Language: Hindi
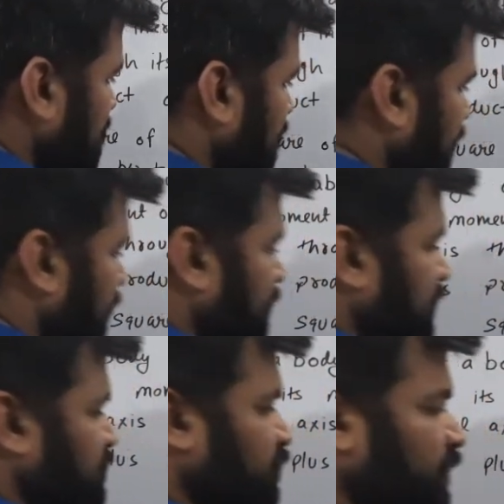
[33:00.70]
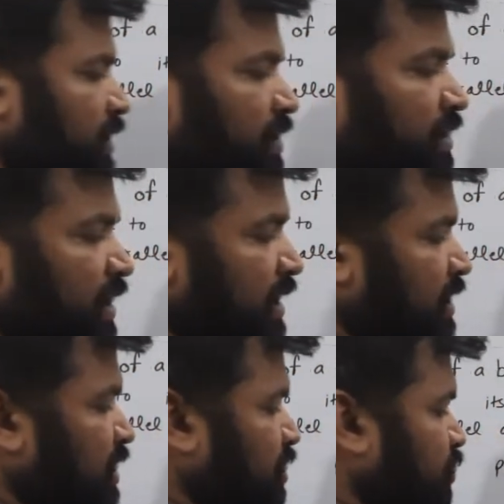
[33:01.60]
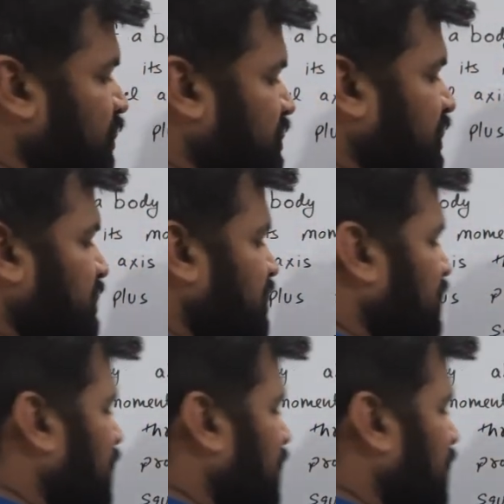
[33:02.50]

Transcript: एम आर स्क्वायर राइट तो इस तरह से क्या